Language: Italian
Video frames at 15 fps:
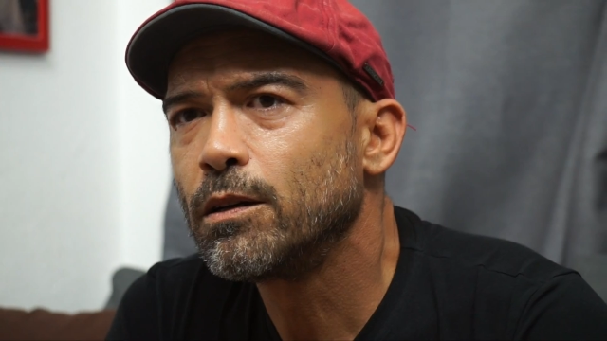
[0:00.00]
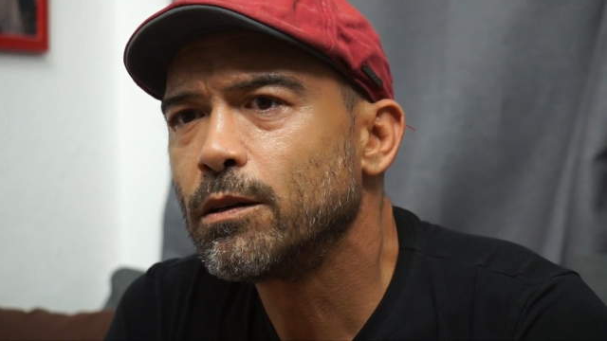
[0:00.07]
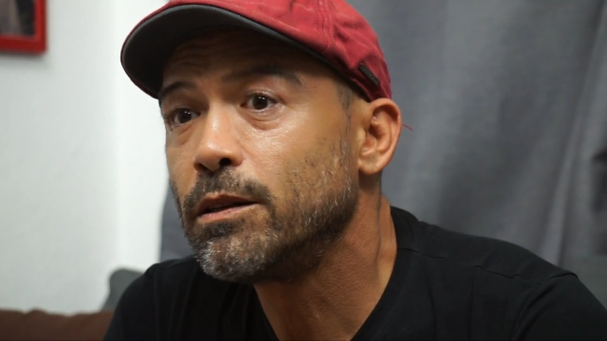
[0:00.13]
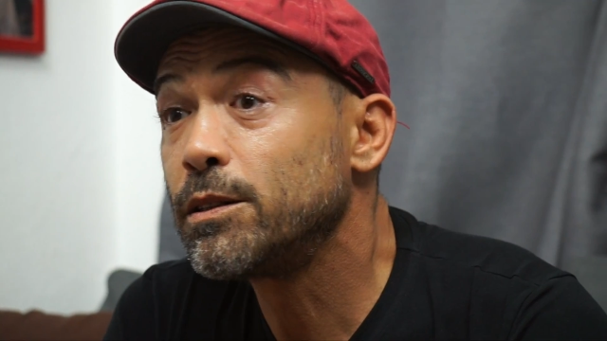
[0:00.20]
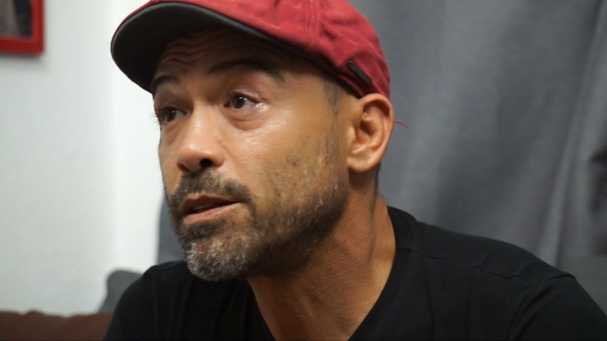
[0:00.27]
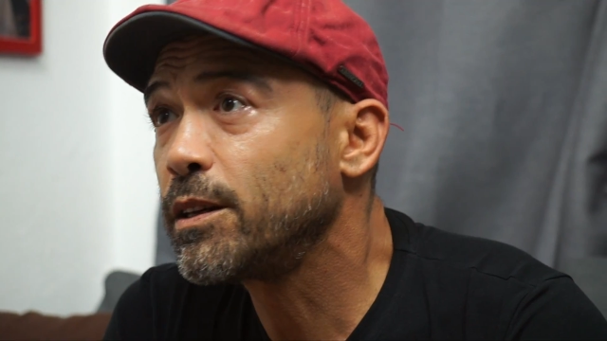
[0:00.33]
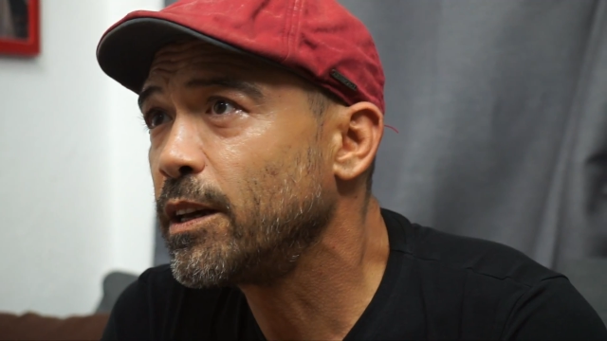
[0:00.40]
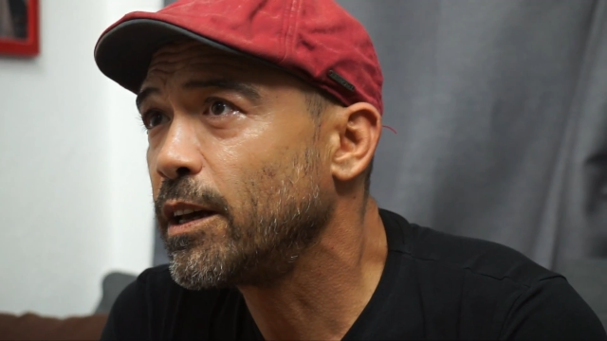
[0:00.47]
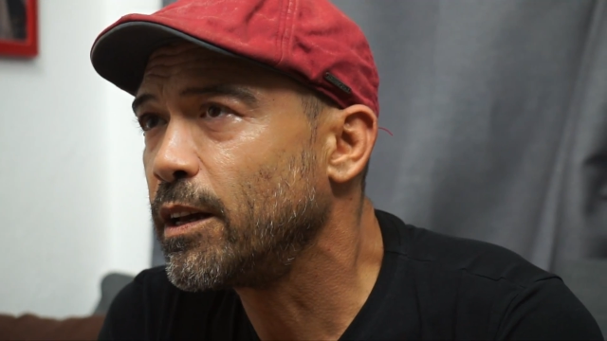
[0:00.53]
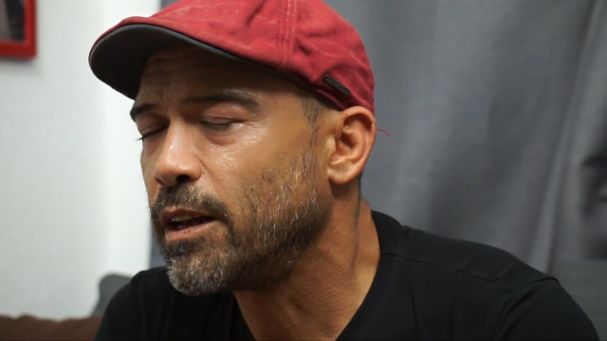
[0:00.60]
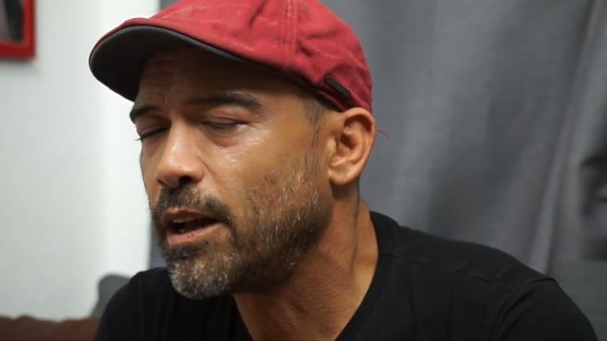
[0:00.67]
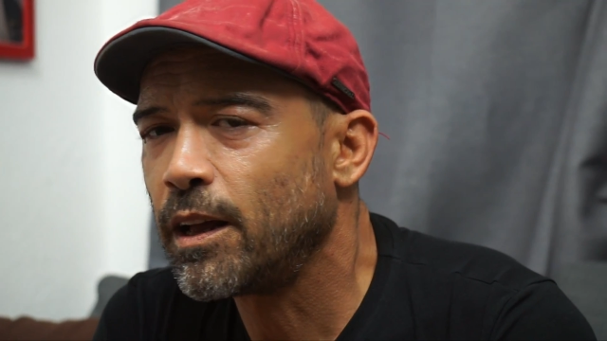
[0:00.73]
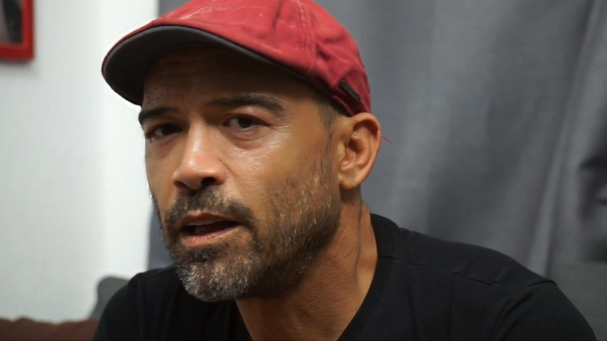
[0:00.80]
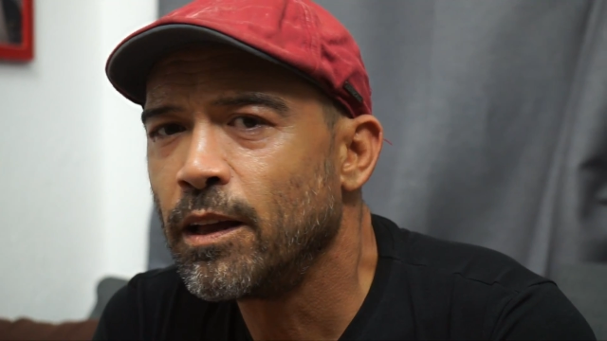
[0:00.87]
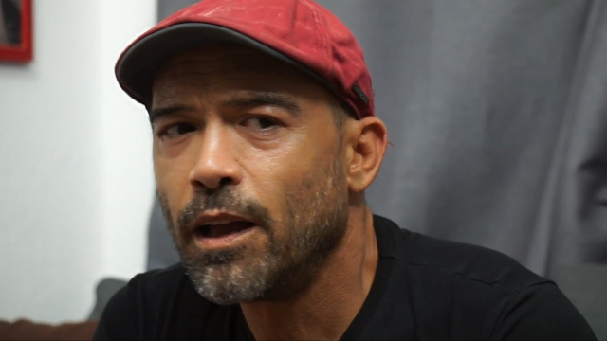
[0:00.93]
eh, di
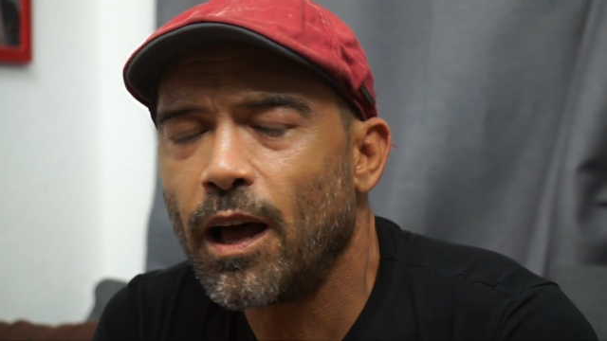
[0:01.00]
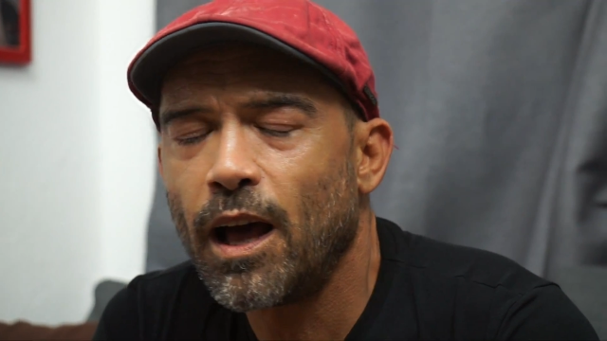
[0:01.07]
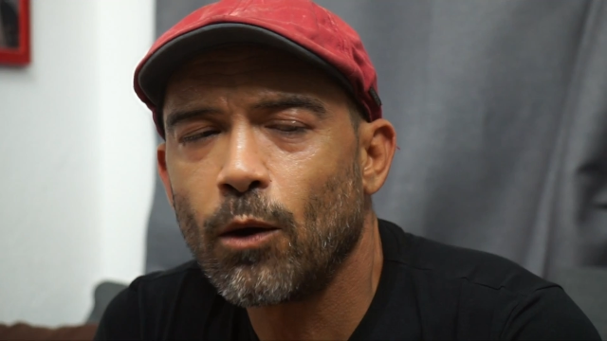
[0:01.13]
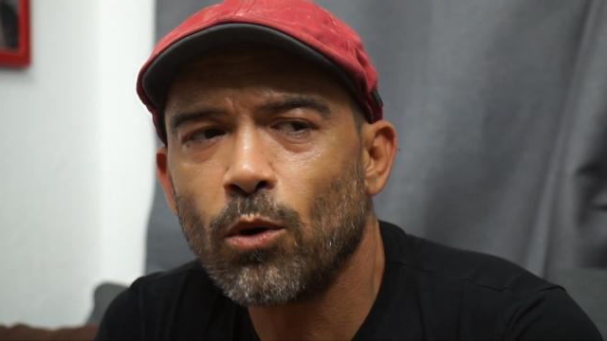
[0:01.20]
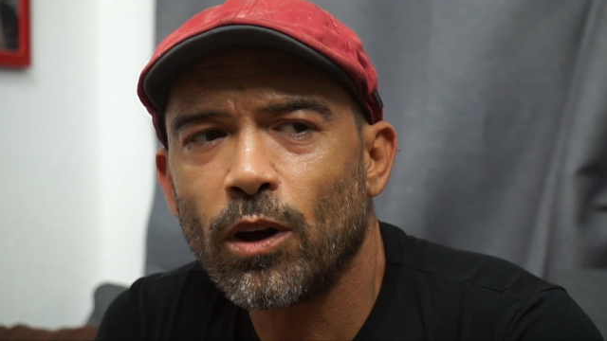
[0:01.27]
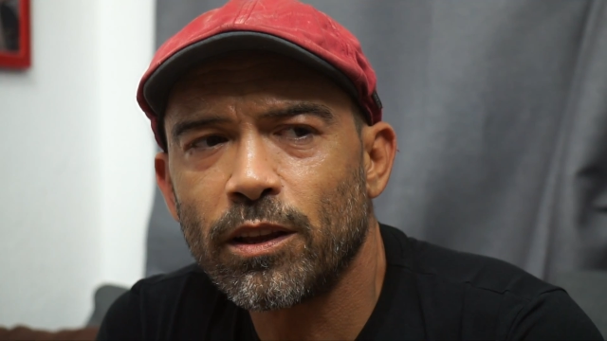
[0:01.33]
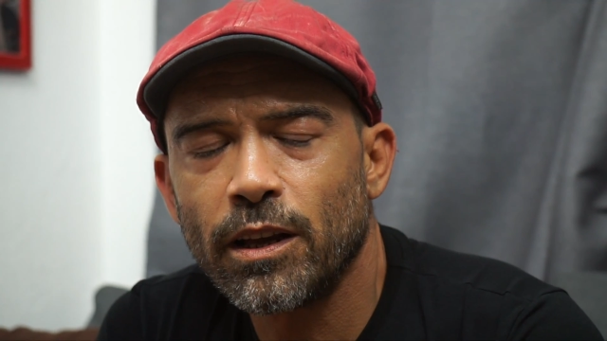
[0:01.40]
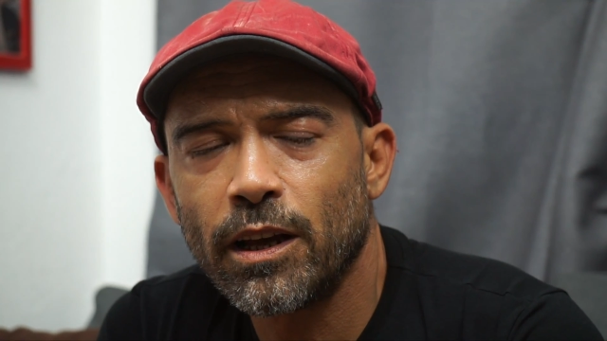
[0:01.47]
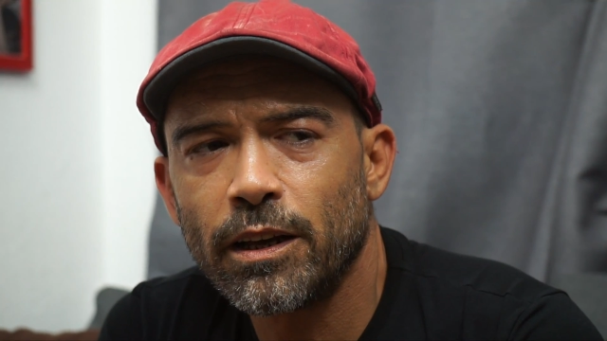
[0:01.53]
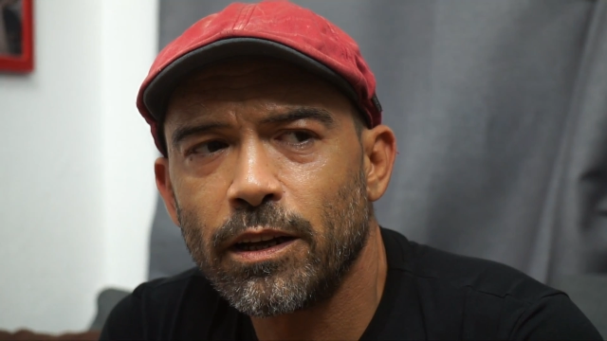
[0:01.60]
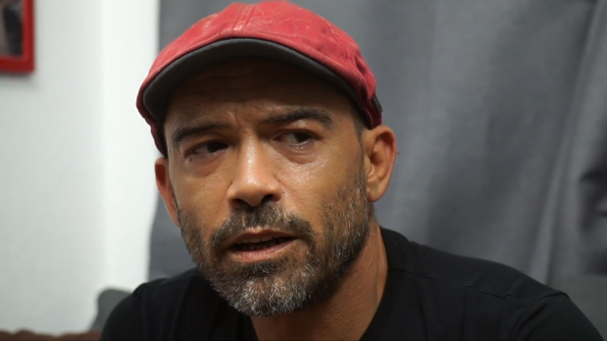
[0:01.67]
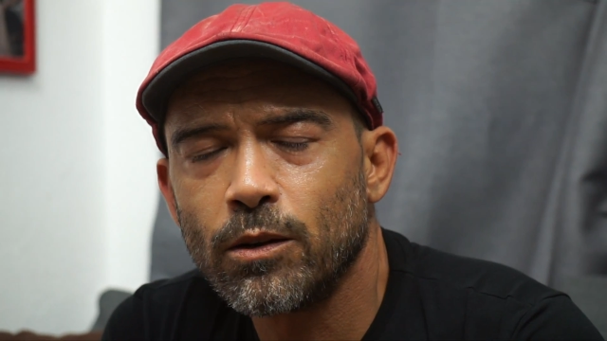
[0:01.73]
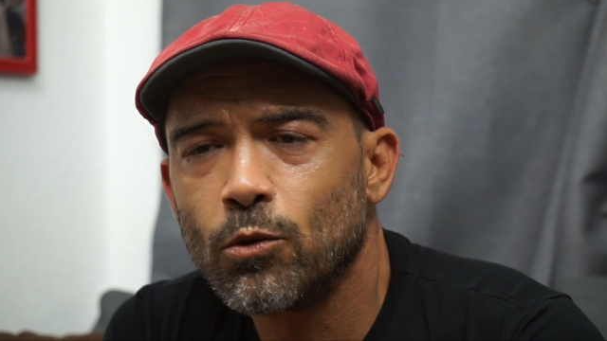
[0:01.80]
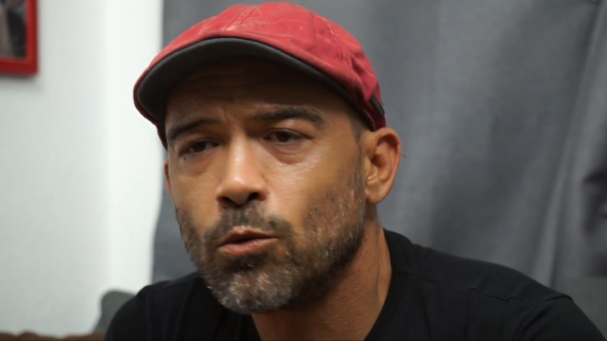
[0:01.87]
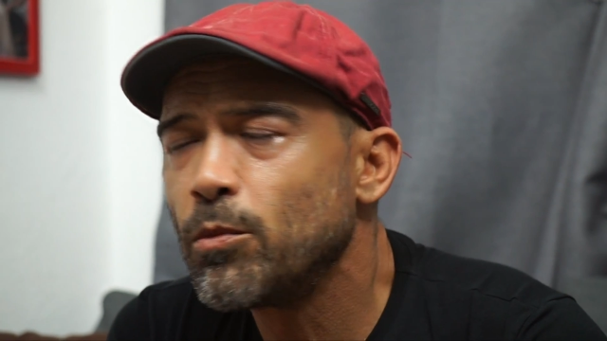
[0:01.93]
schiena a
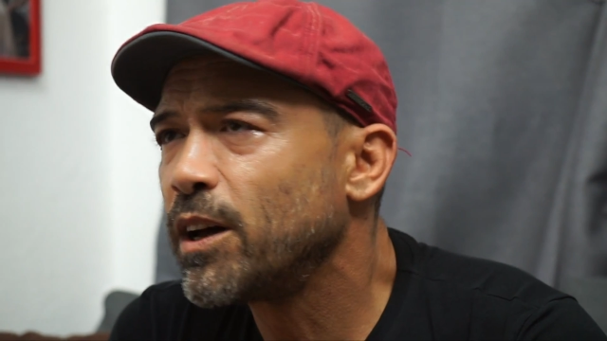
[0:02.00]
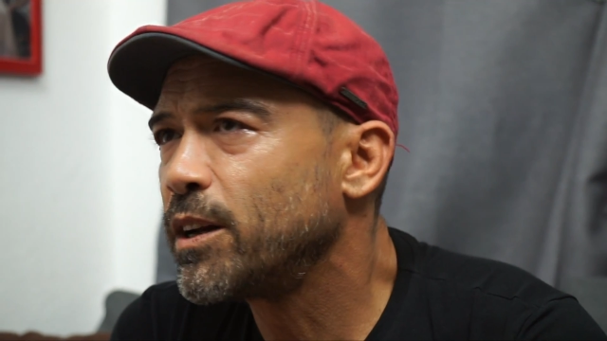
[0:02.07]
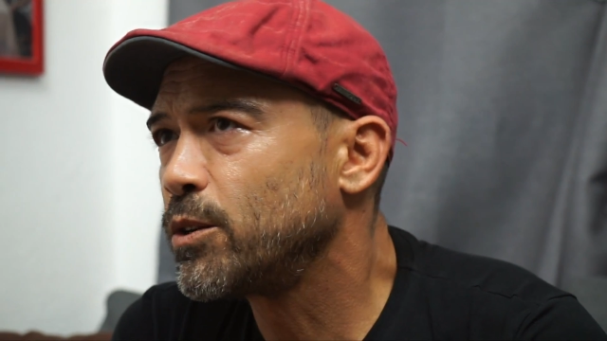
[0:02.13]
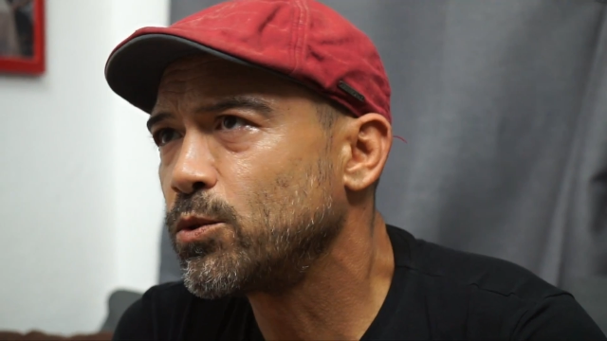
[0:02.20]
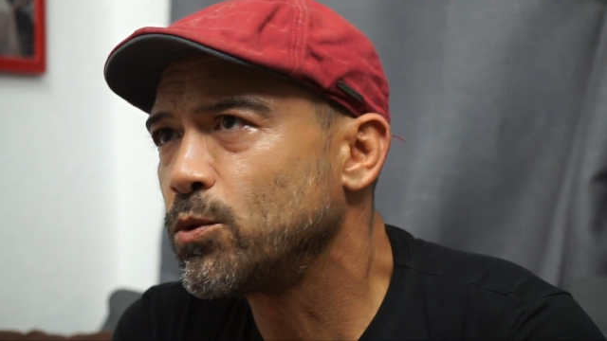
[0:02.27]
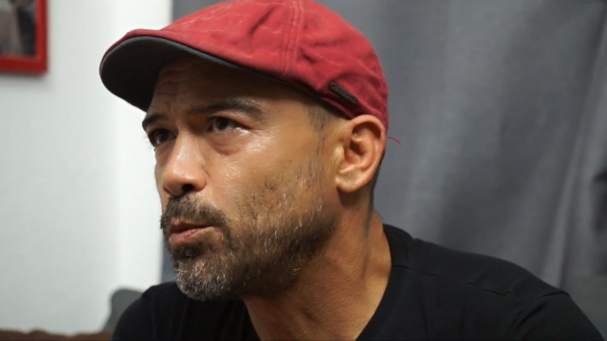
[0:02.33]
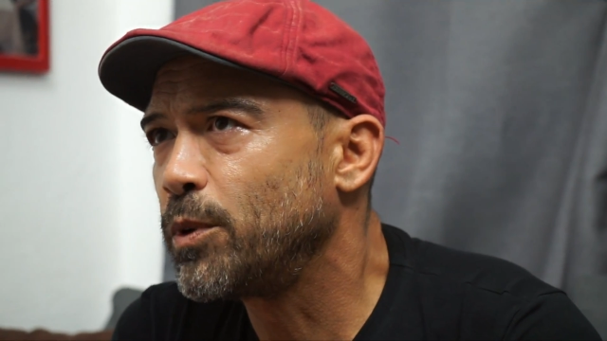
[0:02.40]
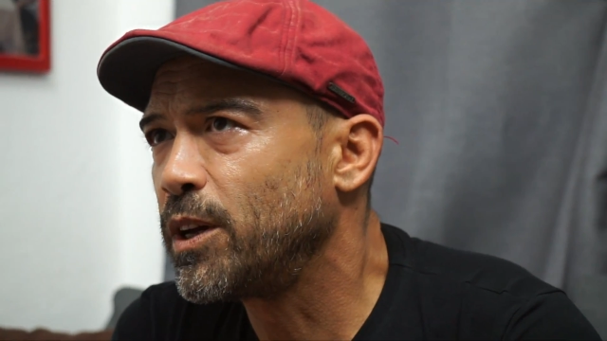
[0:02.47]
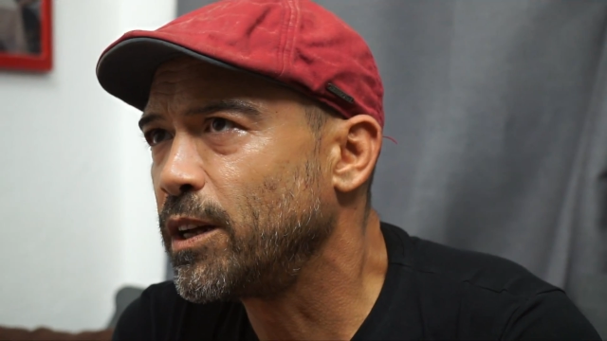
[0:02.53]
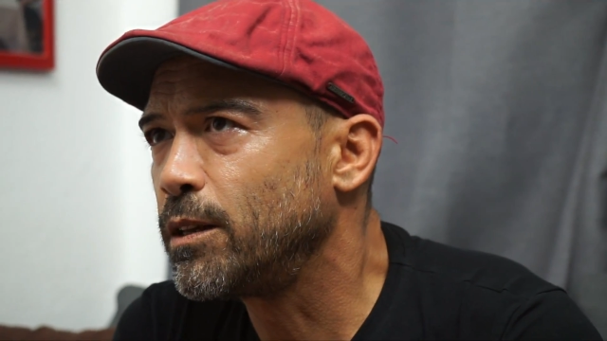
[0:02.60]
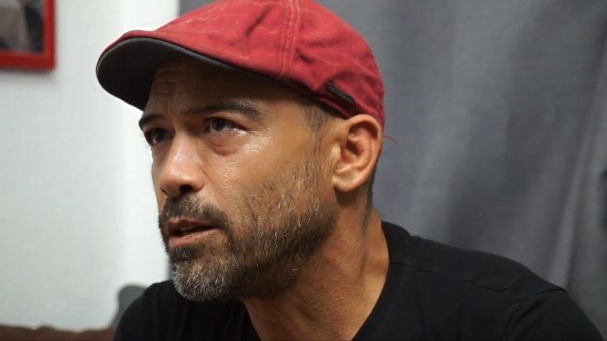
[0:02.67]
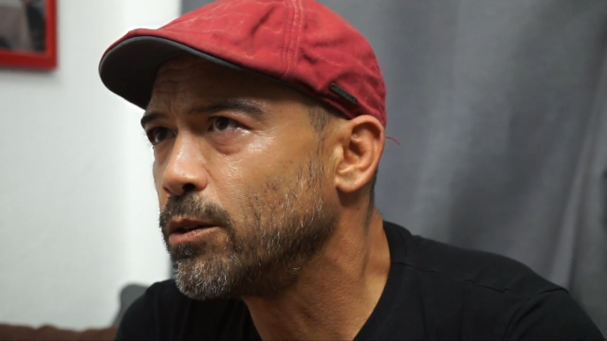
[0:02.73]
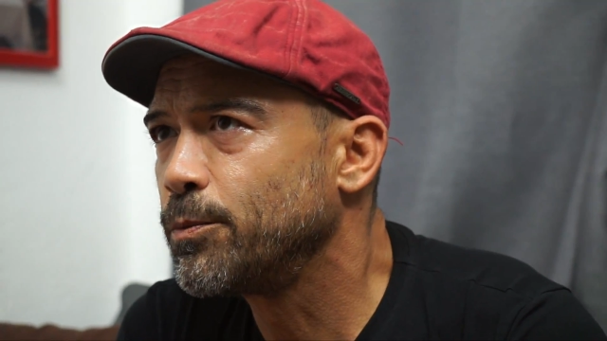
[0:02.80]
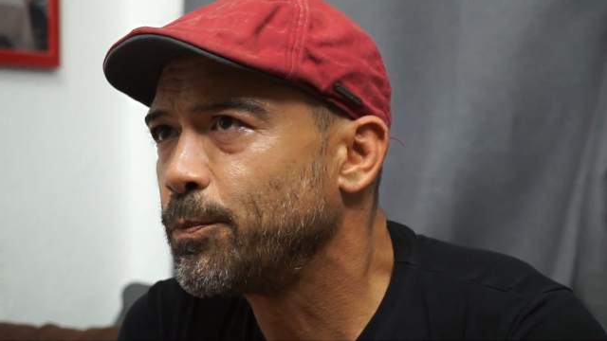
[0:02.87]
guardare un mare stupendo.